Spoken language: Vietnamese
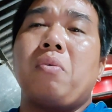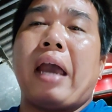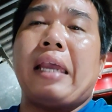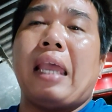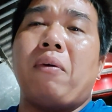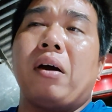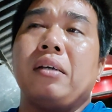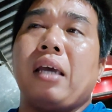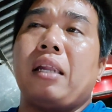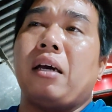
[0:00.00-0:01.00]
ngủ cây dẹo
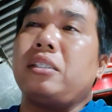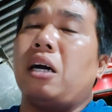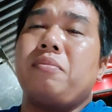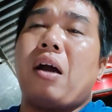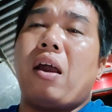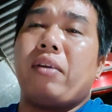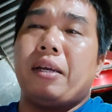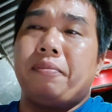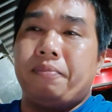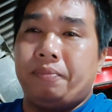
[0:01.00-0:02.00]
lượng cho anh thực sự không có đâu nè